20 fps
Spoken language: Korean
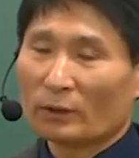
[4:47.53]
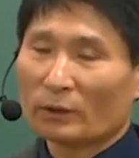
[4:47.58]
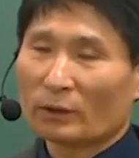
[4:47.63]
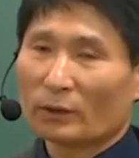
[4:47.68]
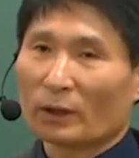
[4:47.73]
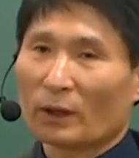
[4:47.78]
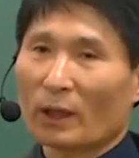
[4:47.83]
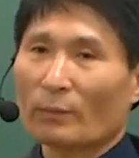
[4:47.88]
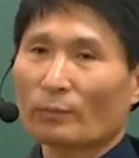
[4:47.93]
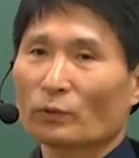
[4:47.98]

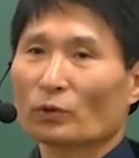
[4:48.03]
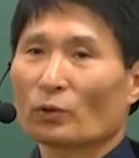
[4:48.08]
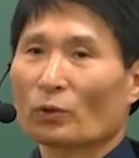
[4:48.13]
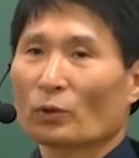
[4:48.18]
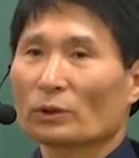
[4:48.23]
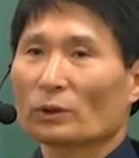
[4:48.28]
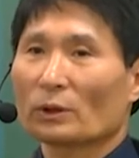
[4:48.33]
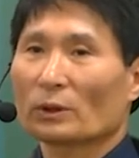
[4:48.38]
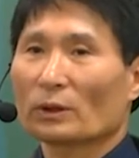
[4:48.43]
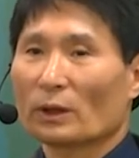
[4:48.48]
전압
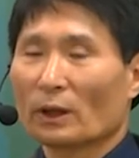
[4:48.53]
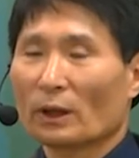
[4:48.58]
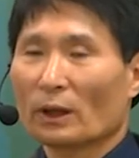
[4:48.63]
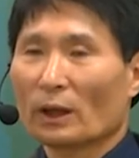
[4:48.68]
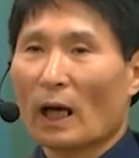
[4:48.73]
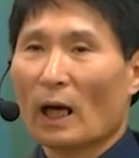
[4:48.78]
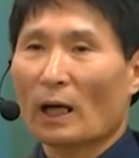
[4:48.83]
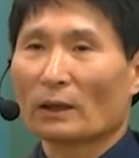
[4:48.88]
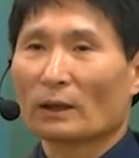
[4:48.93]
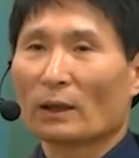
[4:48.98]
조정이
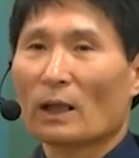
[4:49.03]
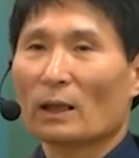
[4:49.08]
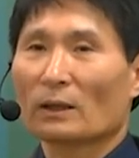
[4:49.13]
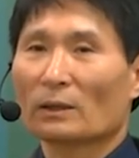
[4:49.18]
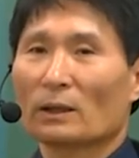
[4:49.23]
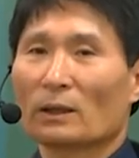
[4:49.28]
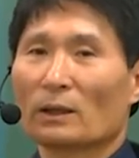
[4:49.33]
가능한